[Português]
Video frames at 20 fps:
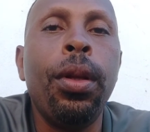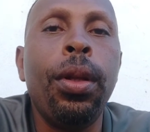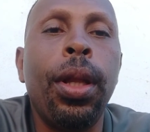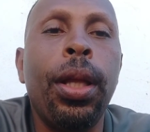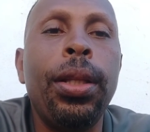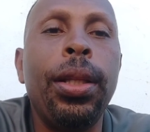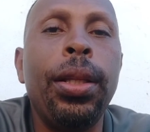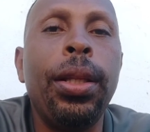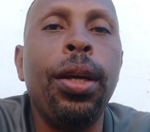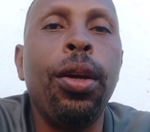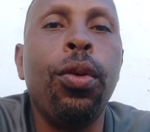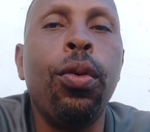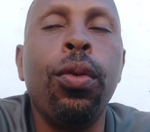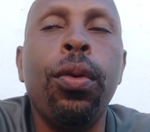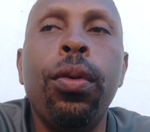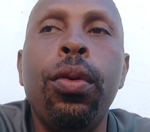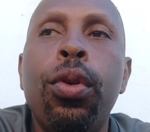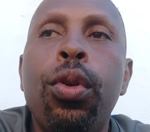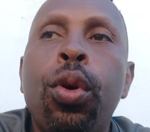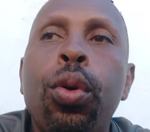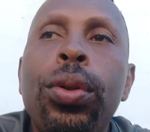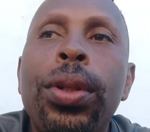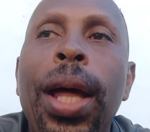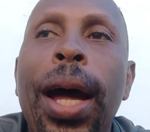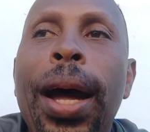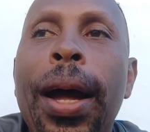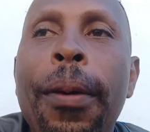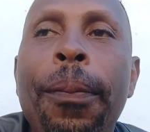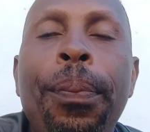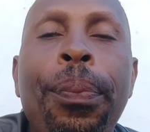Tá entendendo? Não
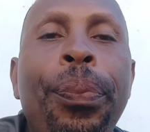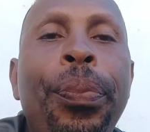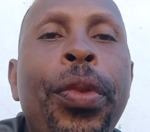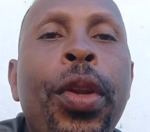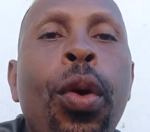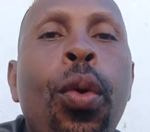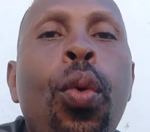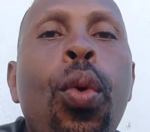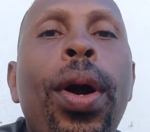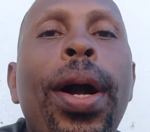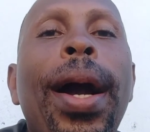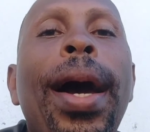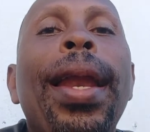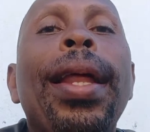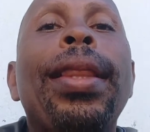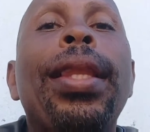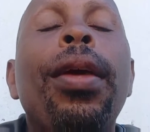dá. O cara